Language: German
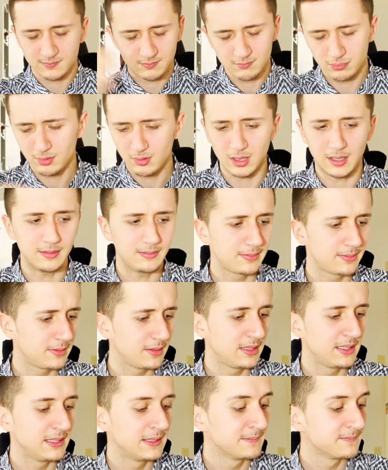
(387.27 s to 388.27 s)
Boah.
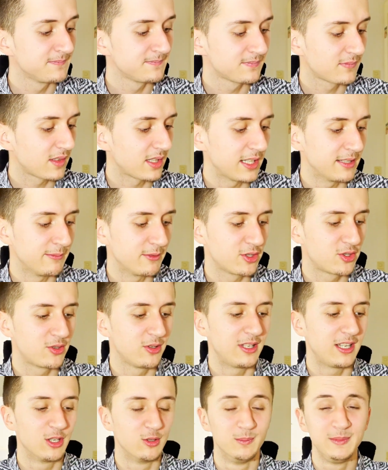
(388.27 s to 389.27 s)
Dann schön
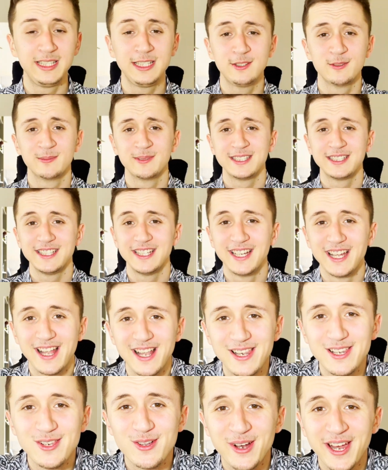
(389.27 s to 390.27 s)
Aluminium in die
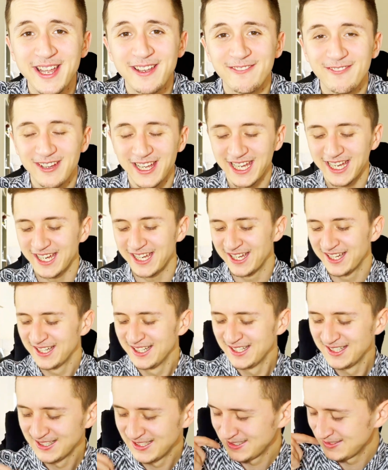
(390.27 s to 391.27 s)
Lungenwege.
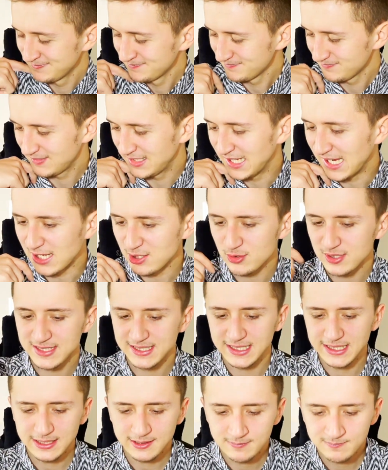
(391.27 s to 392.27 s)
Nee, also es
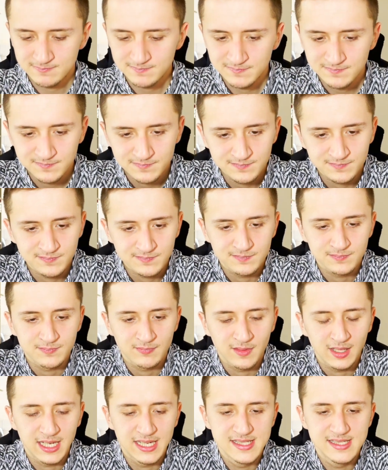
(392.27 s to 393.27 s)
riecht,
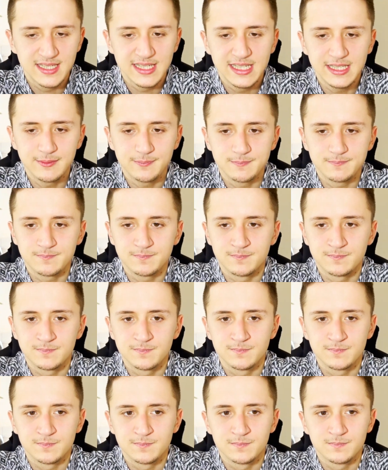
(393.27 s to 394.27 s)
es riecht,
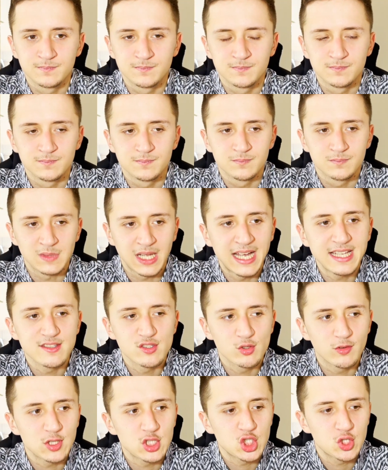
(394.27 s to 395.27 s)
hat
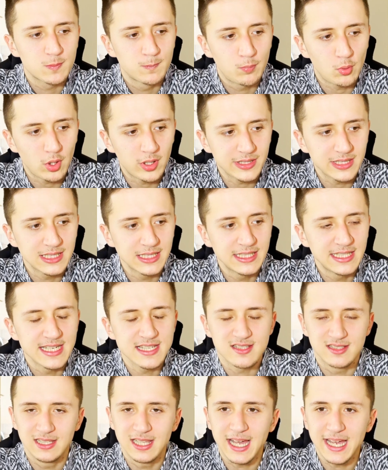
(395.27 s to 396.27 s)
so was
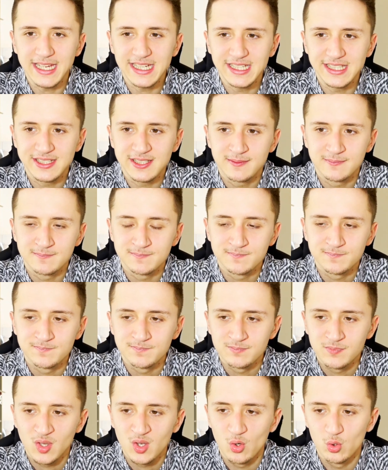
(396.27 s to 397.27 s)
Sportliches, leicht
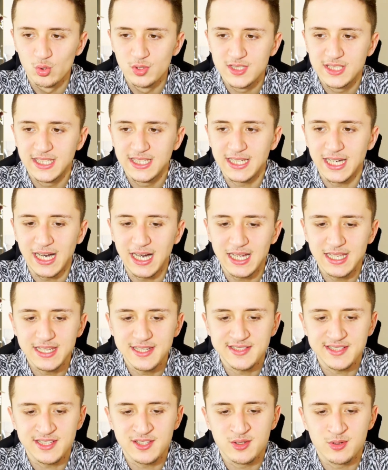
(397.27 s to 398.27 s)

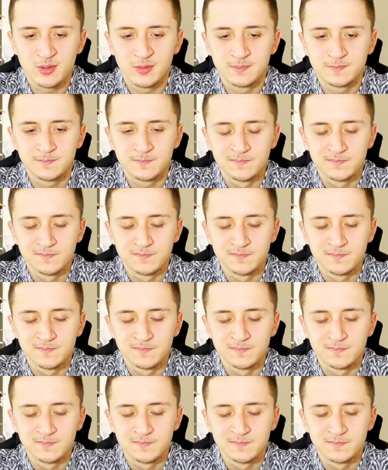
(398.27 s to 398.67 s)
Rustikales, also.